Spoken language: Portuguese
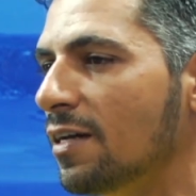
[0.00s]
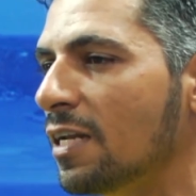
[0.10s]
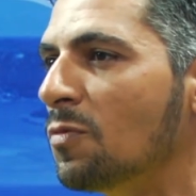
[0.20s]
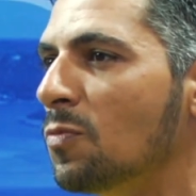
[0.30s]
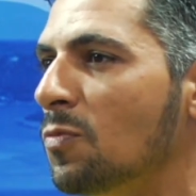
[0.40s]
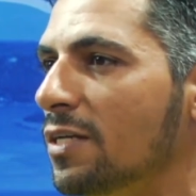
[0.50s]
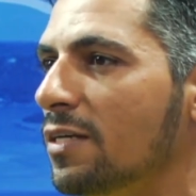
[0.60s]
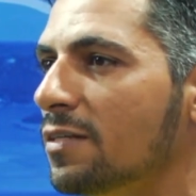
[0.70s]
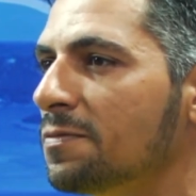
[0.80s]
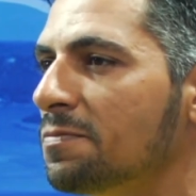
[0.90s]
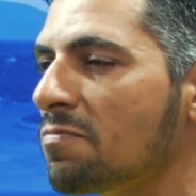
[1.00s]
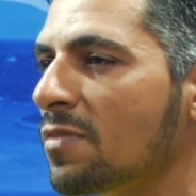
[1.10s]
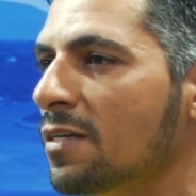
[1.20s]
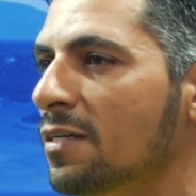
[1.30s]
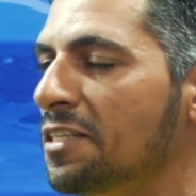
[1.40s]
La Boboneira
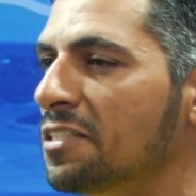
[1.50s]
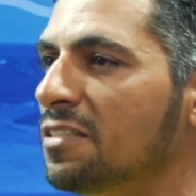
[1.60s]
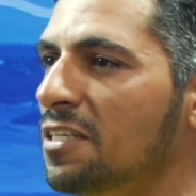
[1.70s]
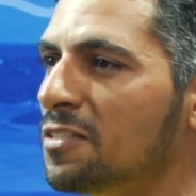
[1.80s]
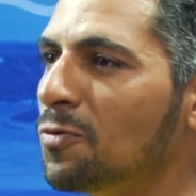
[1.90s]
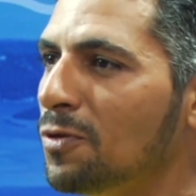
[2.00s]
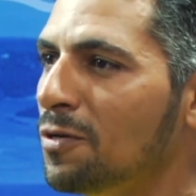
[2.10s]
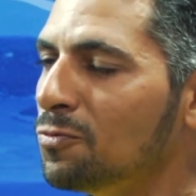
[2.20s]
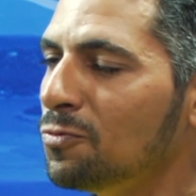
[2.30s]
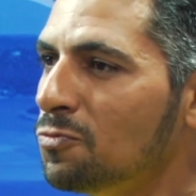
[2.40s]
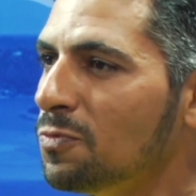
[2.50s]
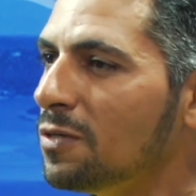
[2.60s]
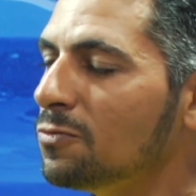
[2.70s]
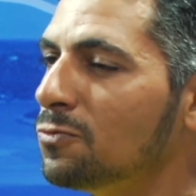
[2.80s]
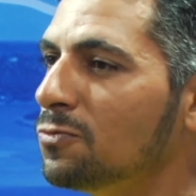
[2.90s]
e a gente tinha que escolher um número,
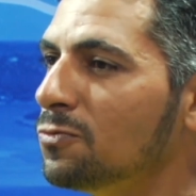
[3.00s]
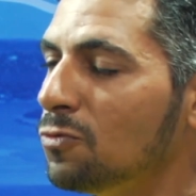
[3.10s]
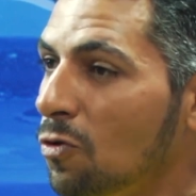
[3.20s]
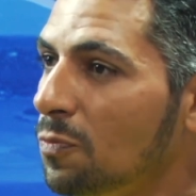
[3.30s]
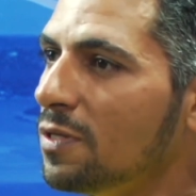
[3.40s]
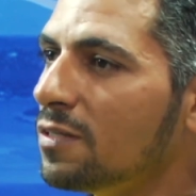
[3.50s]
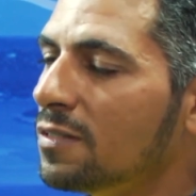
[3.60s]
um nome,